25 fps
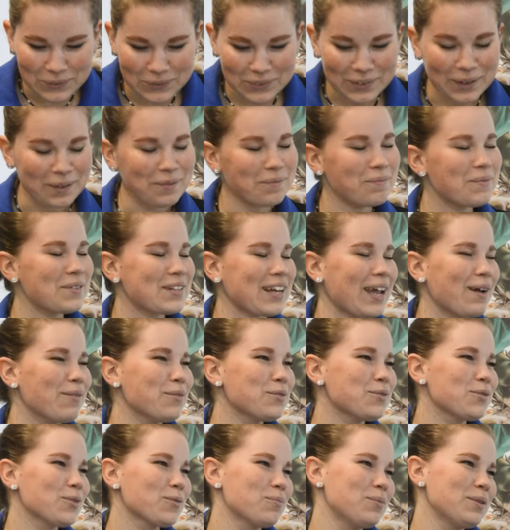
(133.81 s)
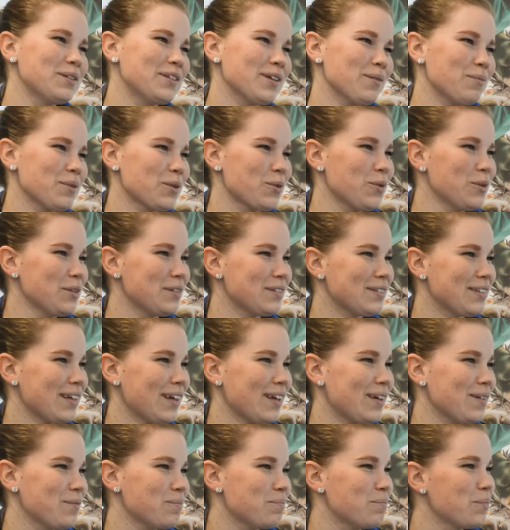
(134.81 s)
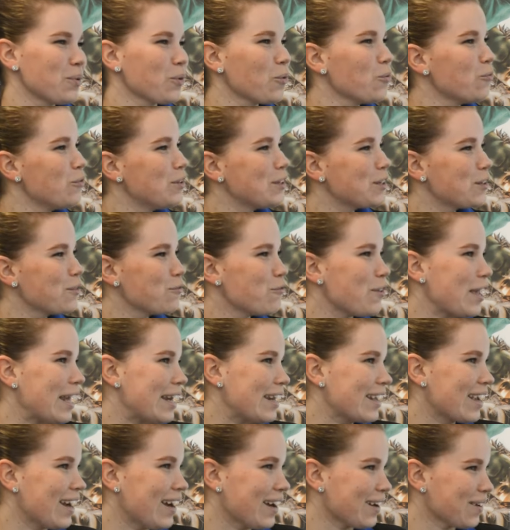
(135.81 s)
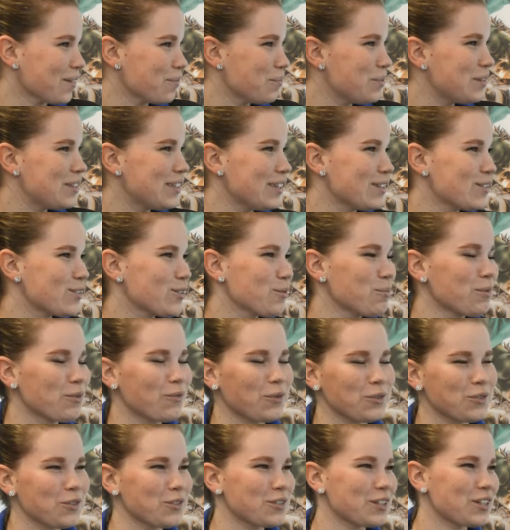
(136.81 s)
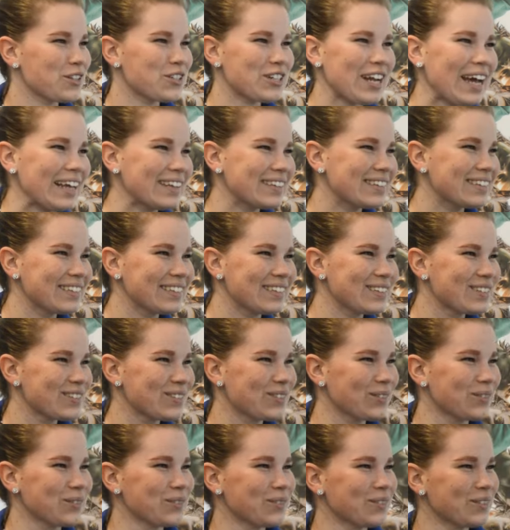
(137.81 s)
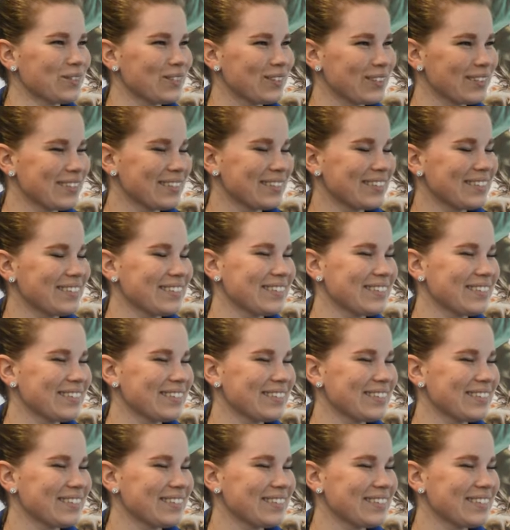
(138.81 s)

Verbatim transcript: und dann beschreib uns doch bitte einmal kurz deinen beruflichen Werdegang bis jetzt, mit was du gestartet und.